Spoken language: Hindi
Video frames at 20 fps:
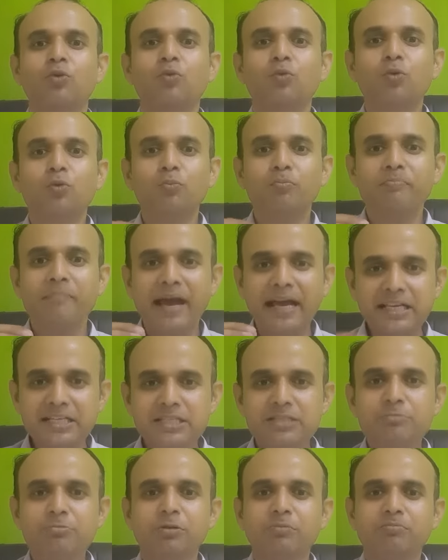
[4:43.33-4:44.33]
वो
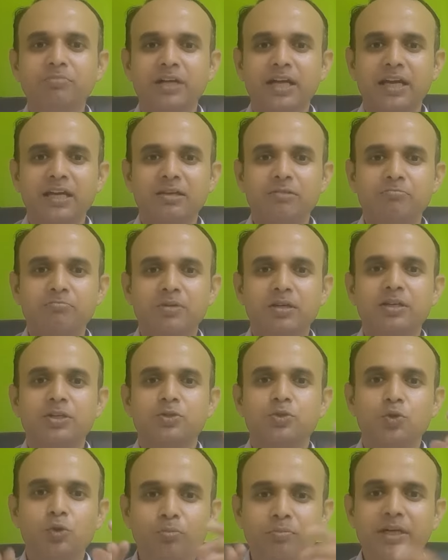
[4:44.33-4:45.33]
मैक्सिमम टाइम
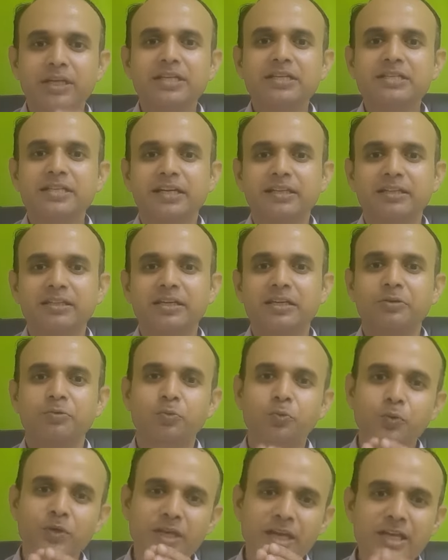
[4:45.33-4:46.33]
जो मरीज़ आते हैं
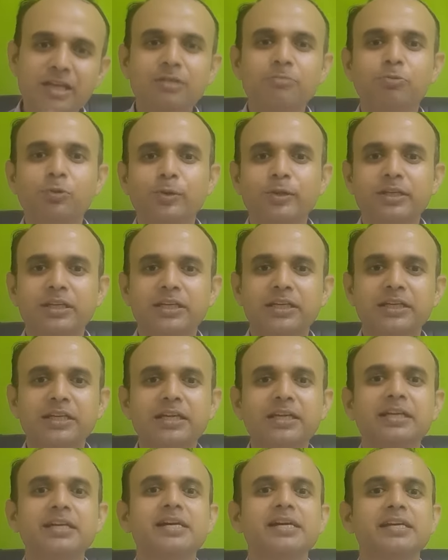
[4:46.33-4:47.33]
वो यही बोलते हैं
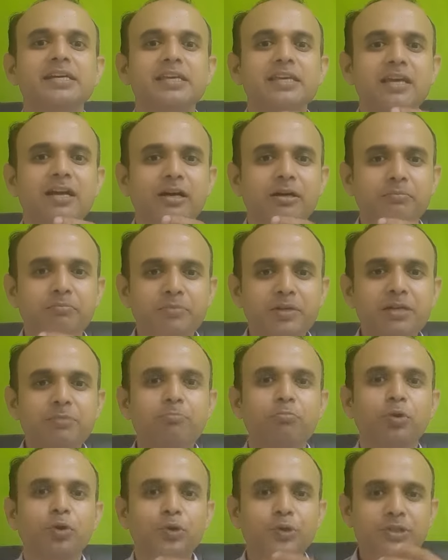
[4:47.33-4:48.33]
कि हमने
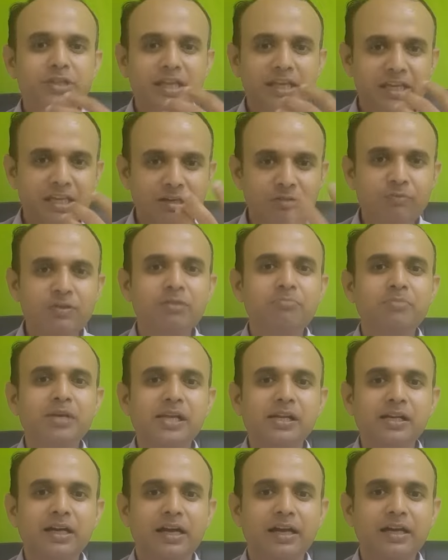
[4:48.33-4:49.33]
बहुत हेवी
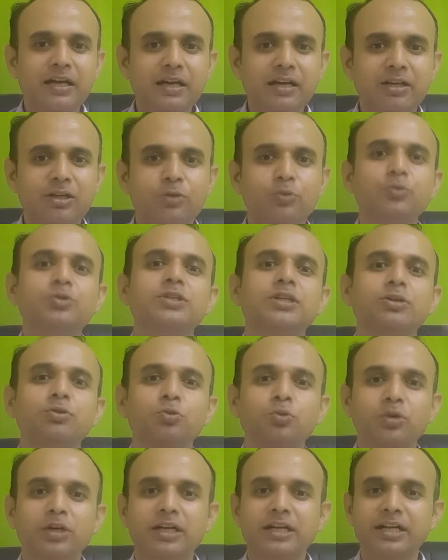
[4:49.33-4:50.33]
मील खाया उसके
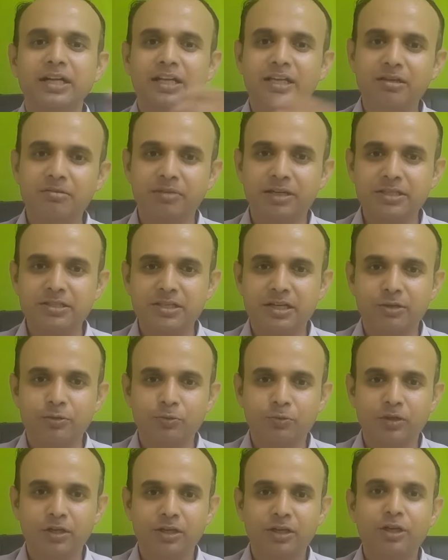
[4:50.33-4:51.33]
दो घंटे के बाद चालू
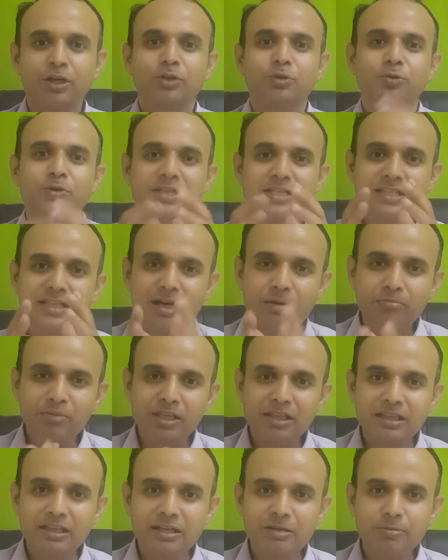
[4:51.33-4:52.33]
हुआ तो इसका
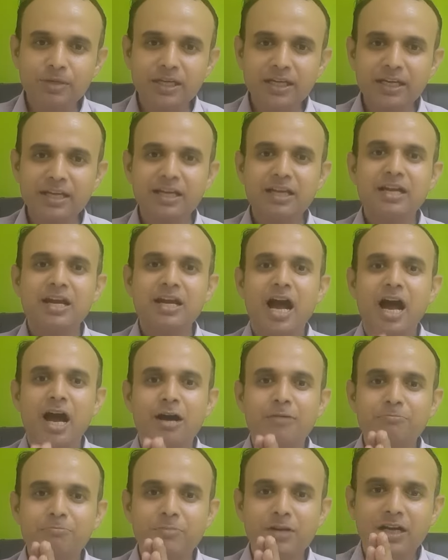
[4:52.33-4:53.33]
मतलब है
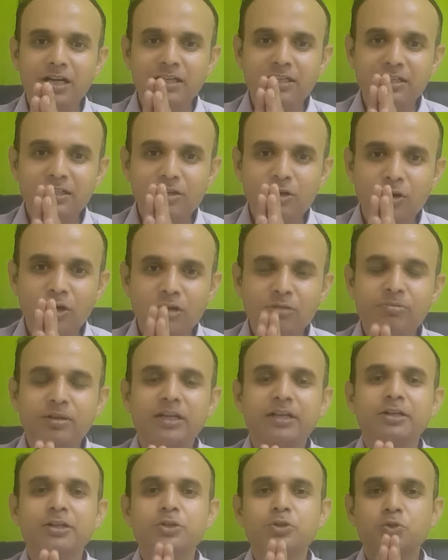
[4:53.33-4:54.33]
आपका अगर गॉल
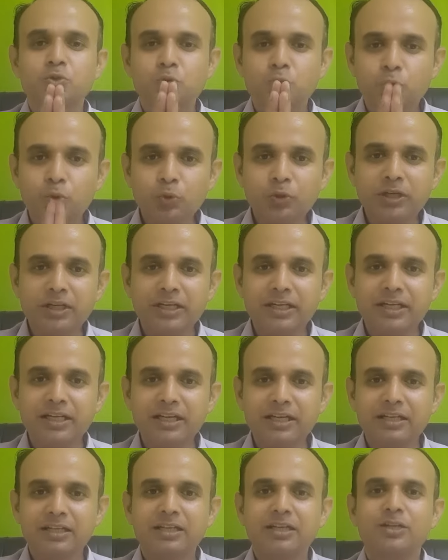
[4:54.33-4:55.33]
ब्लडर स्टोन है
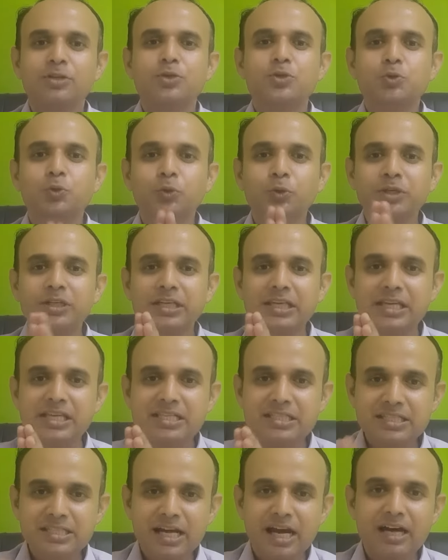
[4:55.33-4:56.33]
स्टोन के
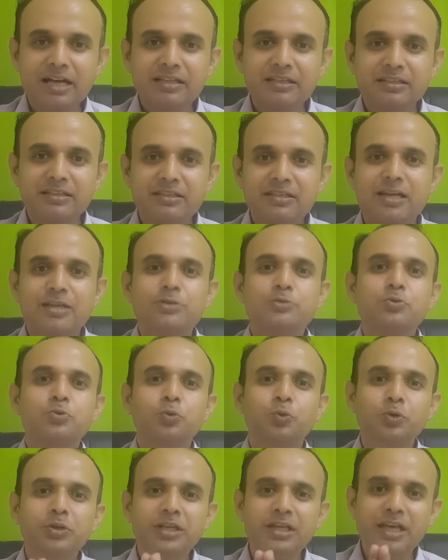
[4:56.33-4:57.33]
साथ या
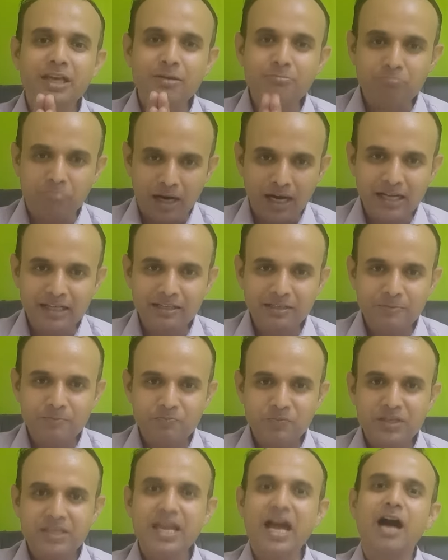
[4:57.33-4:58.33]
स्टोन के बाद
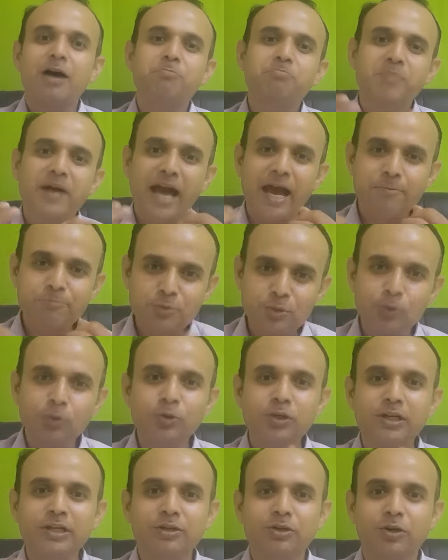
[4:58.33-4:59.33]
या आप
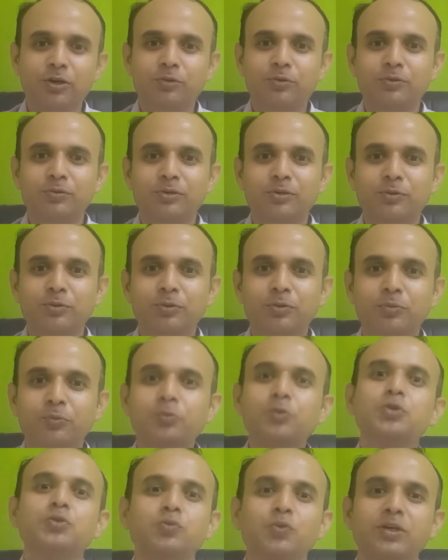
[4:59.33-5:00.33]
एब्सोल्युटली नॉर्मल हो
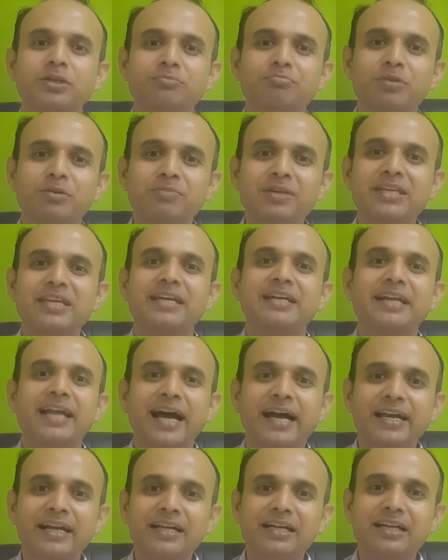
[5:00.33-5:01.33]
उस वक्त में भी ये
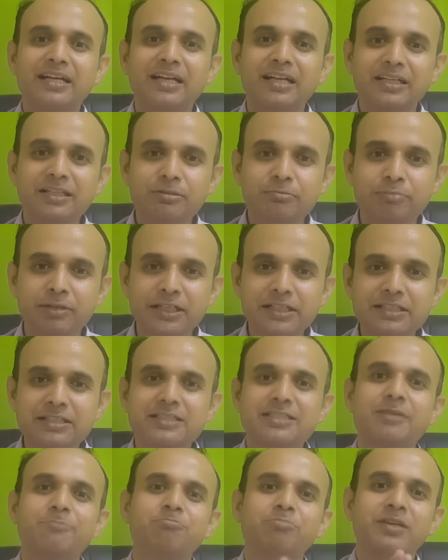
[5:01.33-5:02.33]
डाइट लगभग
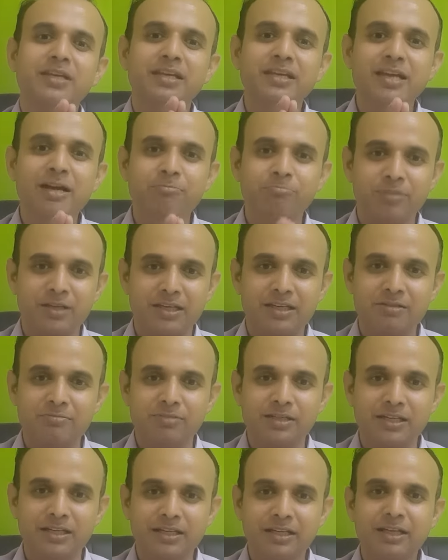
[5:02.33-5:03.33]
सबके लिए
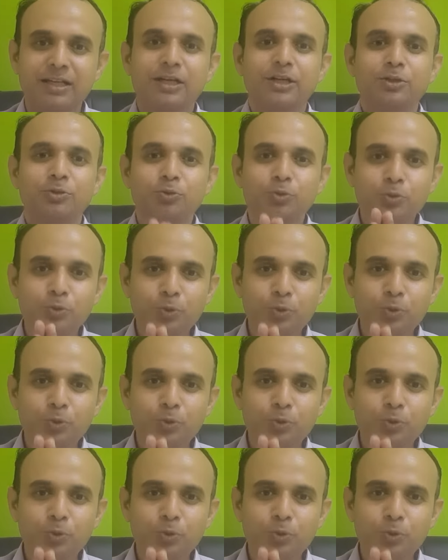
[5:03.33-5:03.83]
अप्लीकेबल है तो